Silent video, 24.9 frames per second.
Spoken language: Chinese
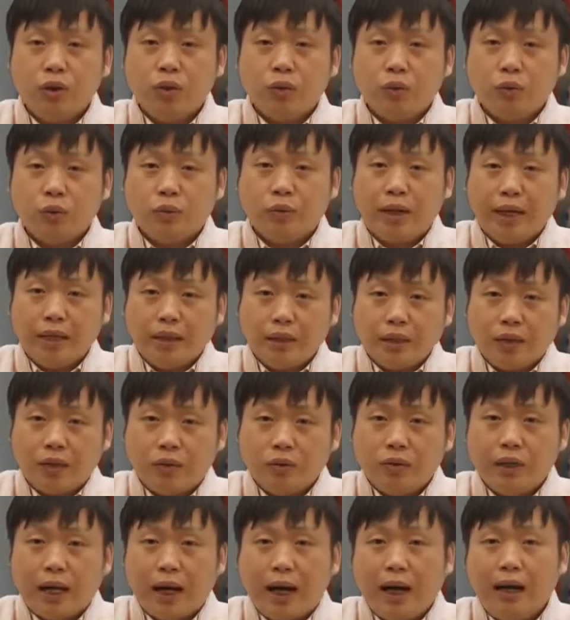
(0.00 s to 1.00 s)
读完以后
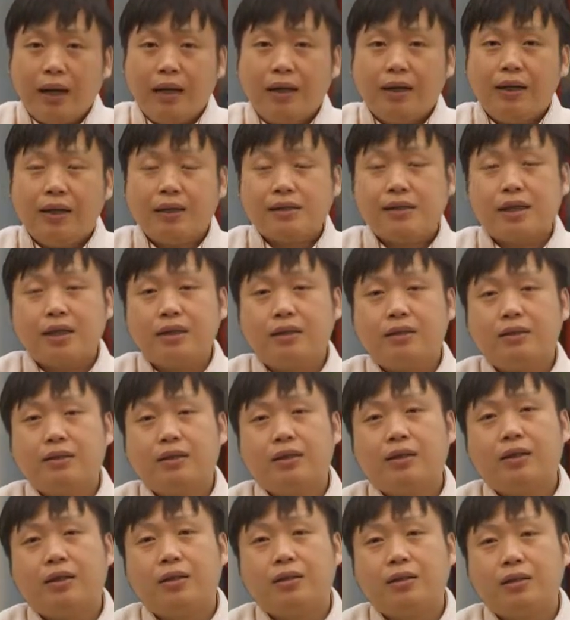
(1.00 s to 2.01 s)
呢，来参加这个
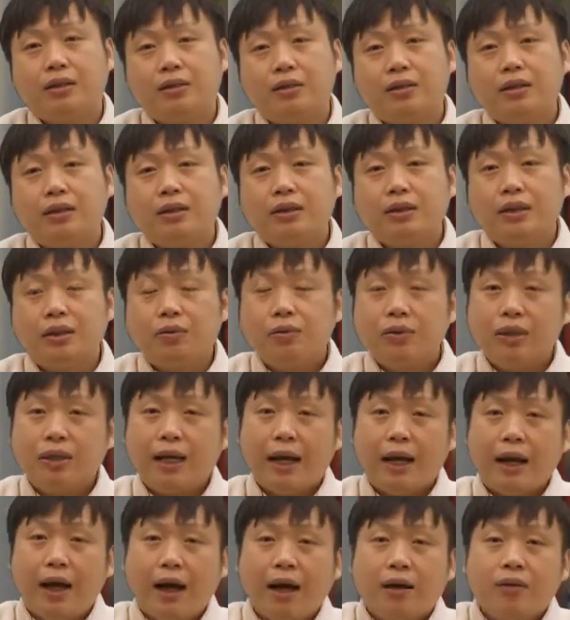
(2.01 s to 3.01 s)
考试。现在问题
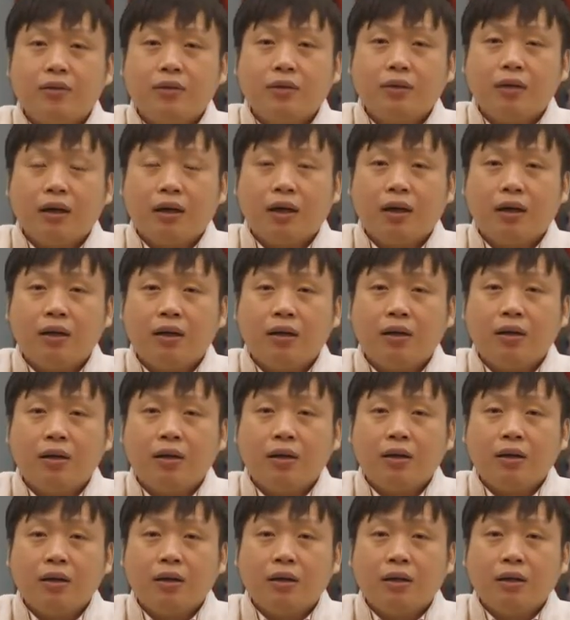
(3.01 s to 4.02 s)
来了啊，
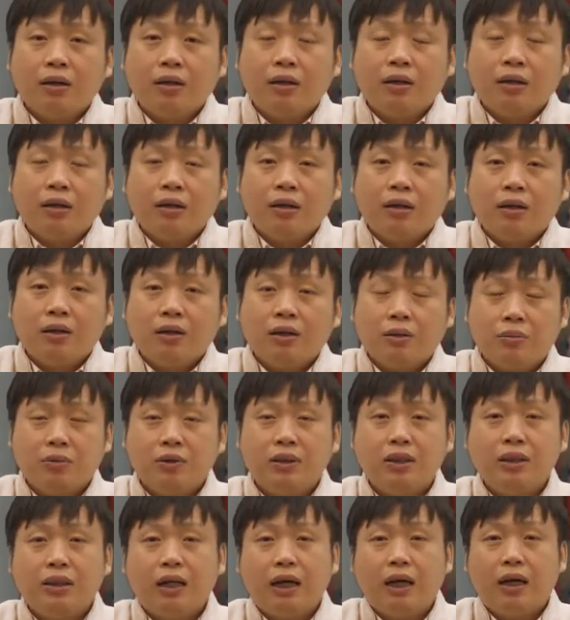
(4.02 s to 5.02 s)
什么问
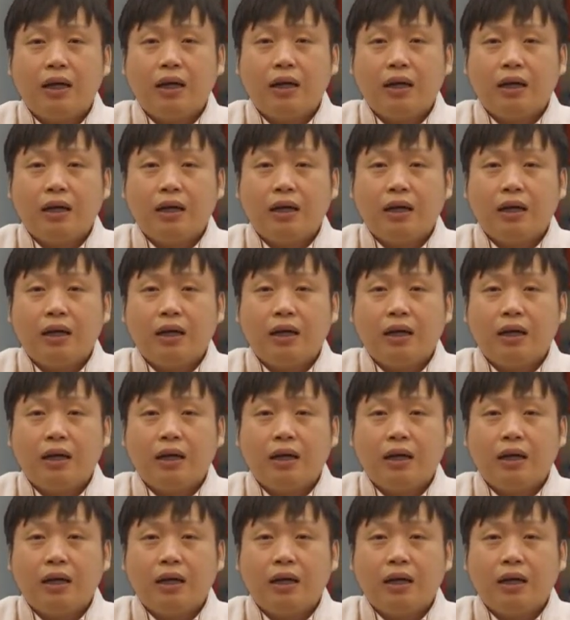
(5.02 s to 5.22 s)
题啊？